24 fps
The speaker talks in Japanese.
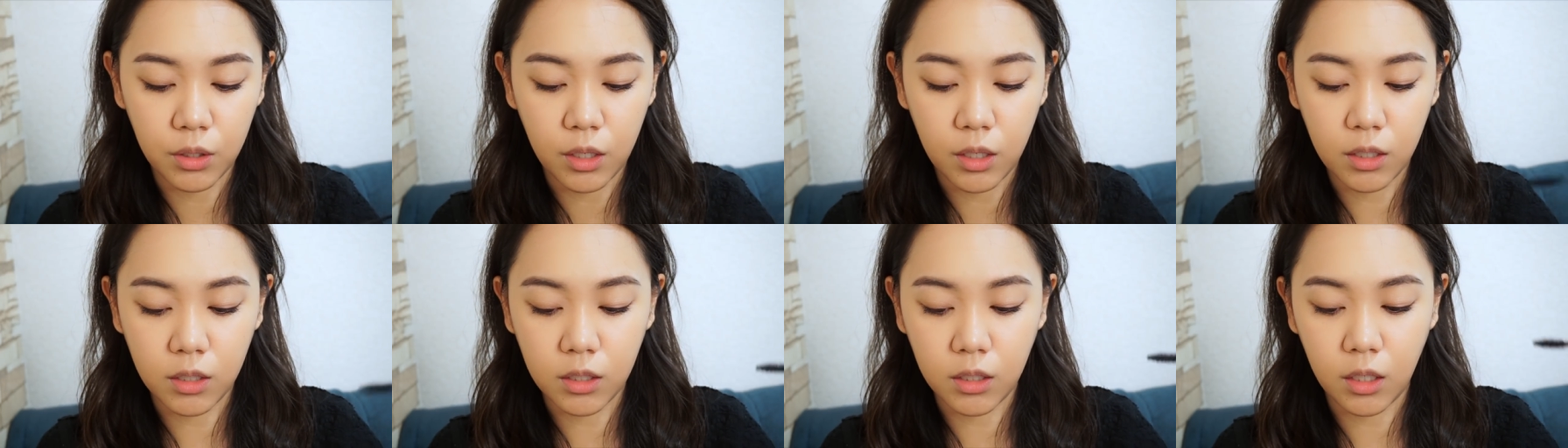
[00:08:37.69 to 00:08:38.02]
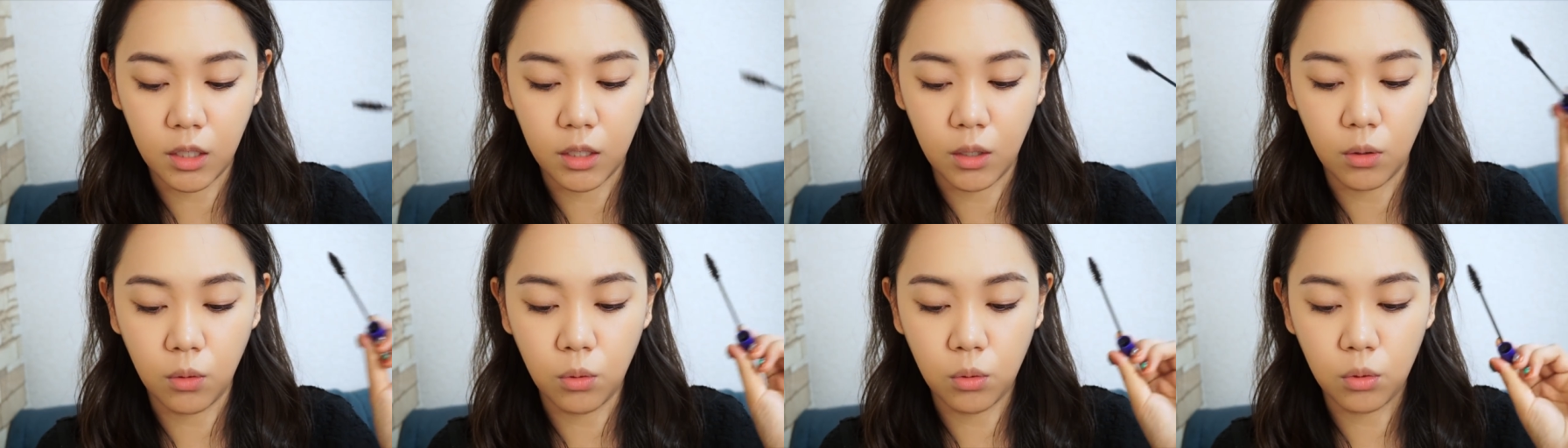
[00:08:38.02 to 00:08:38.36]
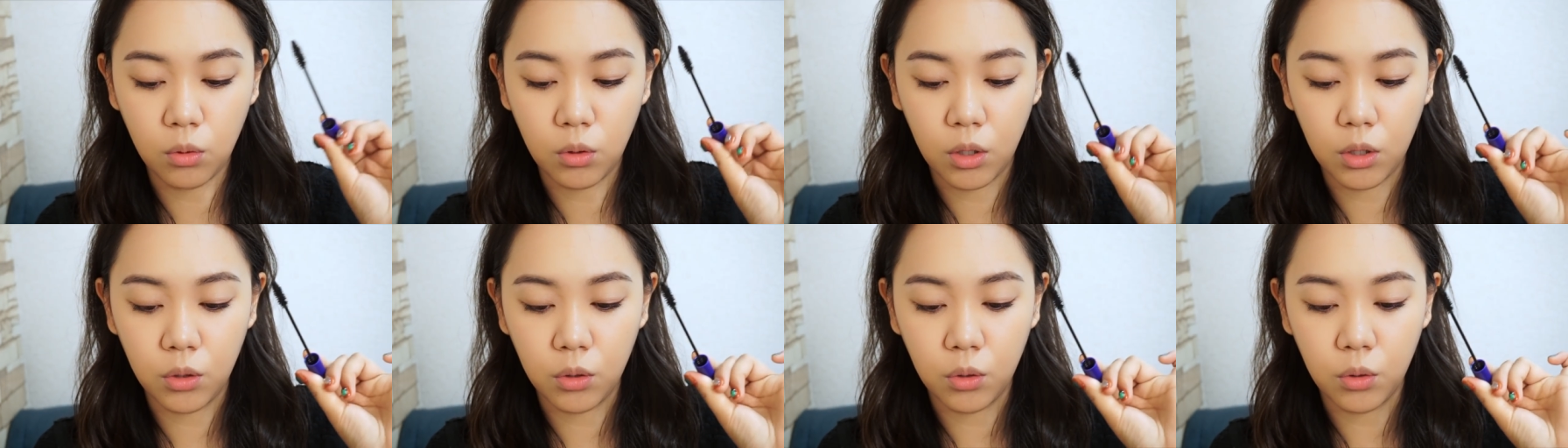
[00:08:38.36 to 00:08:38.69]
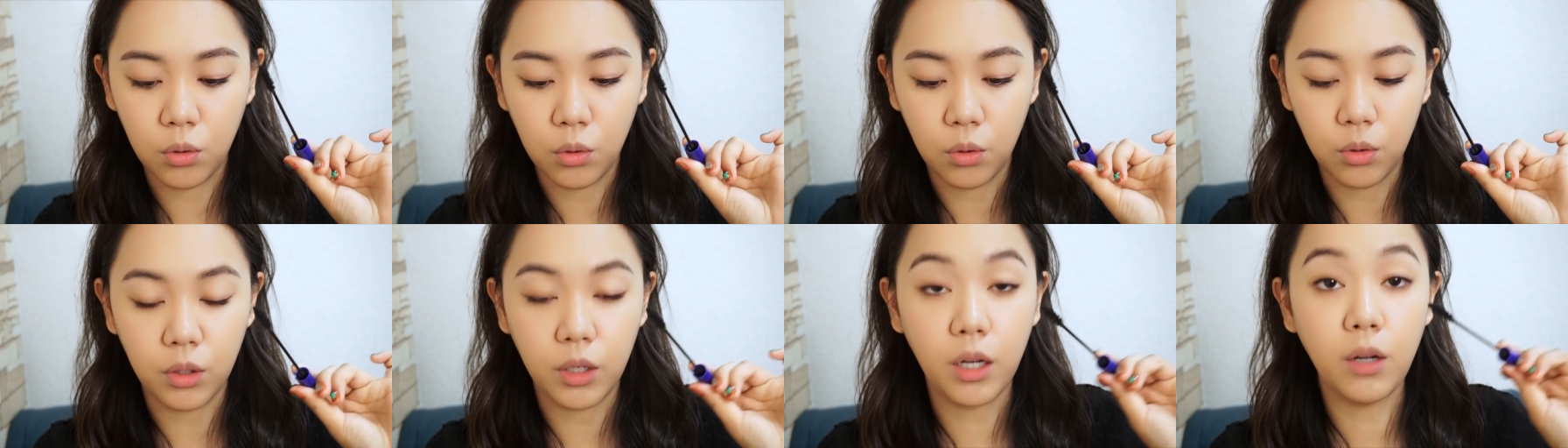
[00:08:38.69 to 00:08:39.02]
大好きな
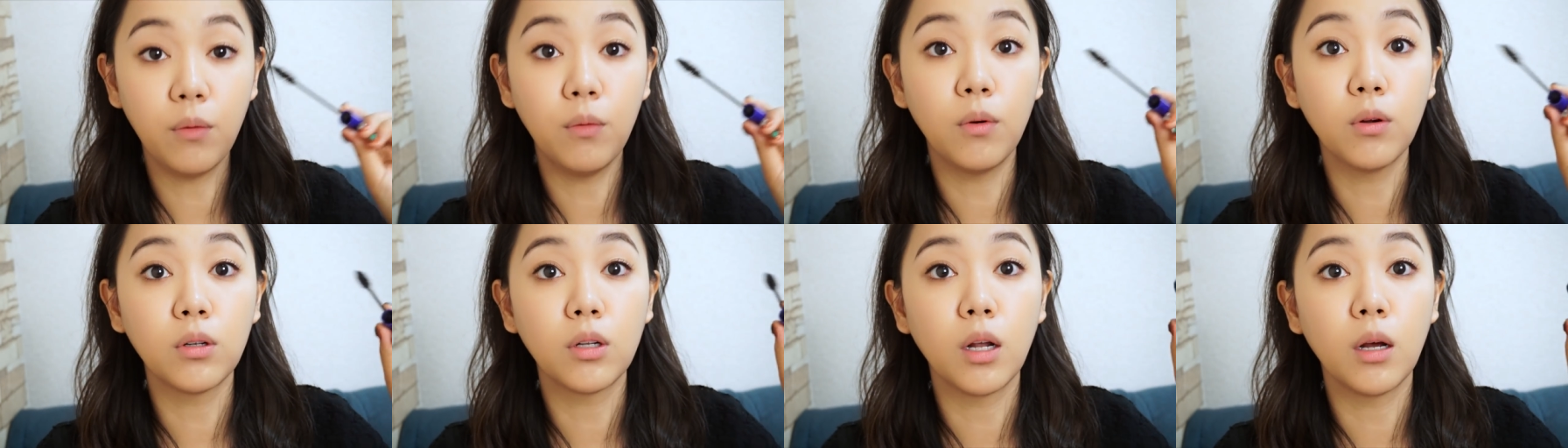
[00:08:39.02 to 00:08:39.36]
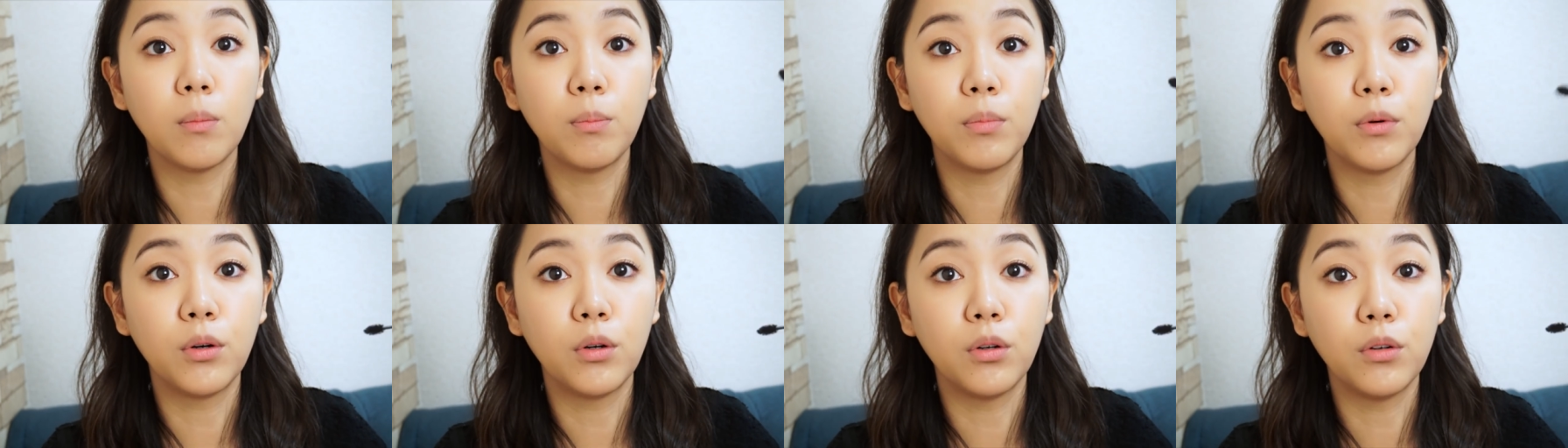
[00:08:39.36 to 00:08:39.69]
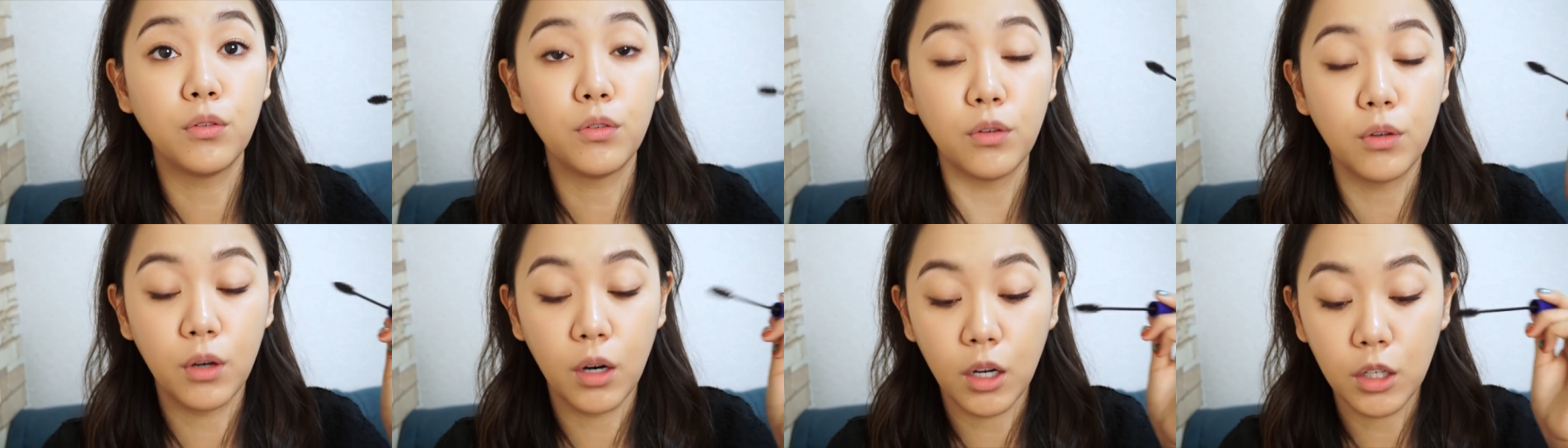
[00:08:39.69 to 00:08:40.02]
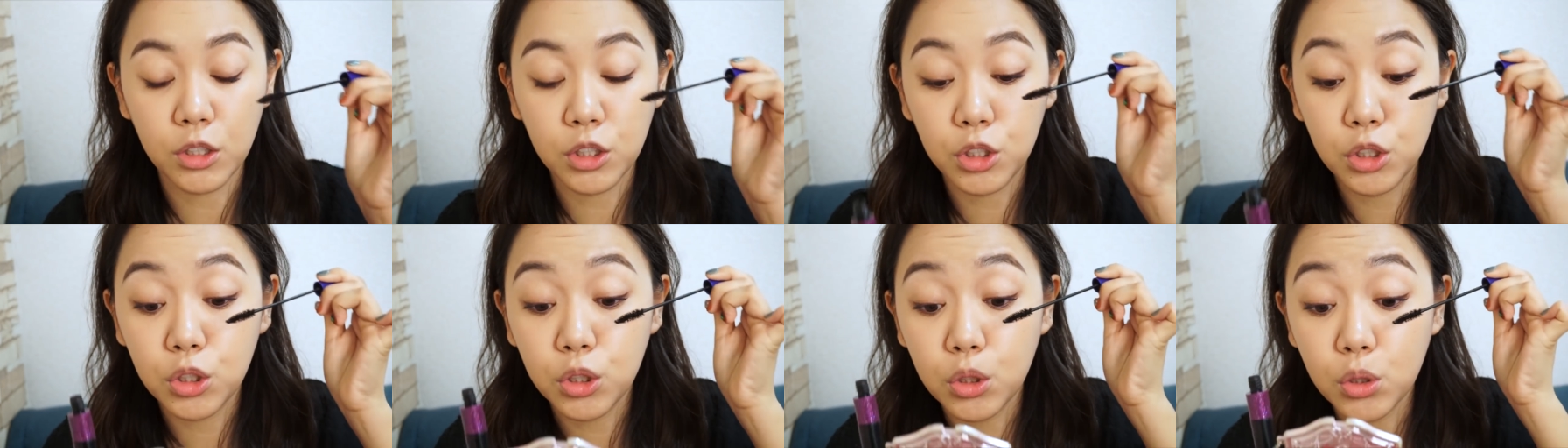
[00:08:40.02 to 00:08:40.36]

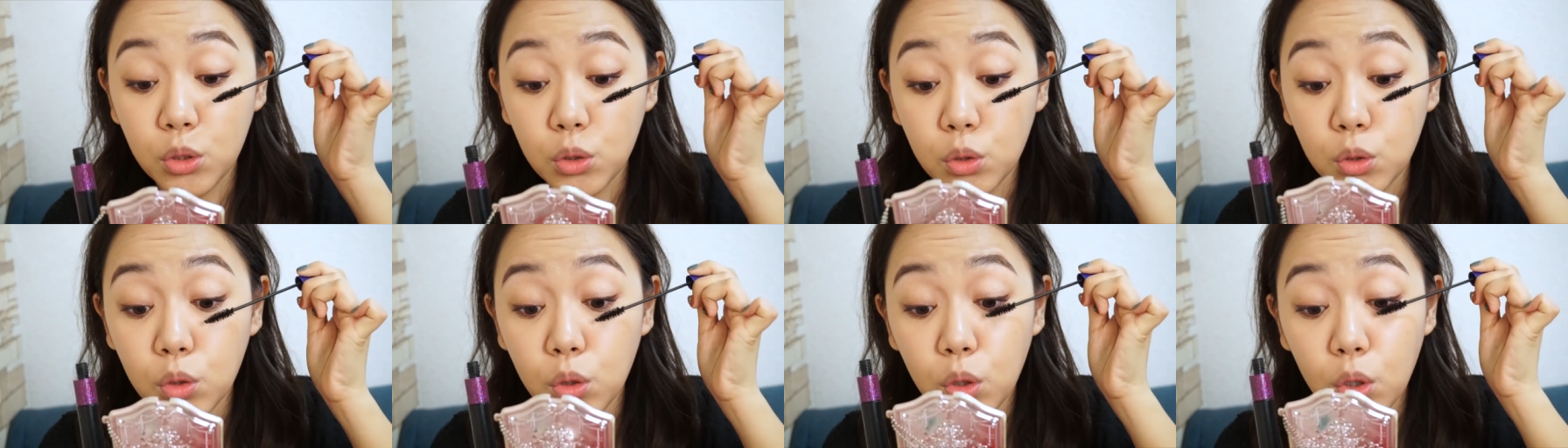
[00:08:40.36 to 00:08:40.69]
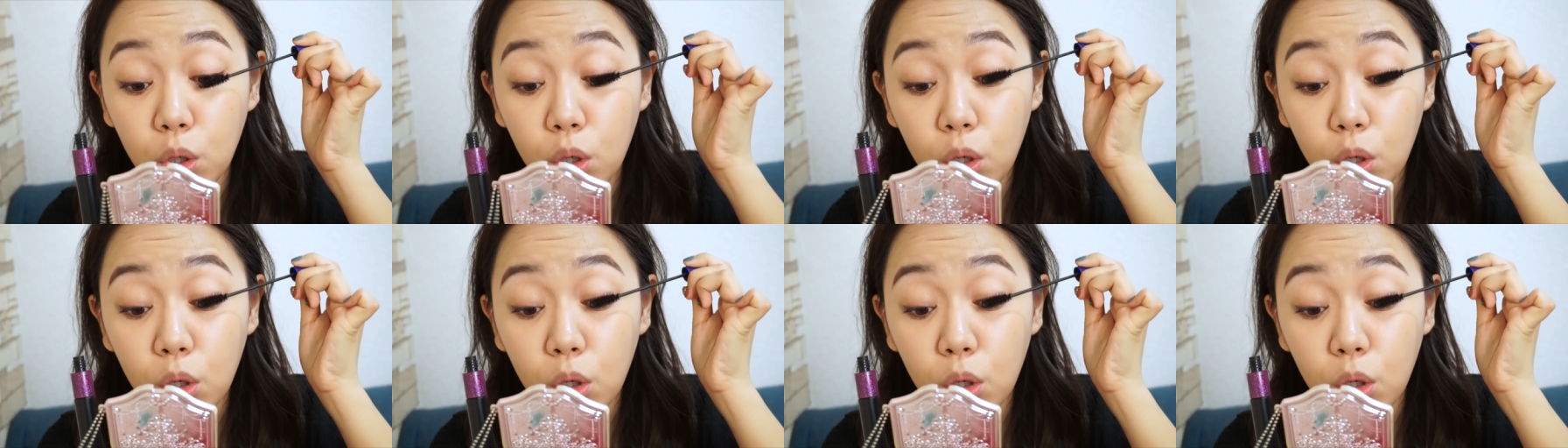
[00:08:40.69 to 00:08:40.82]
オートノーティーウォータープルーフラッシュ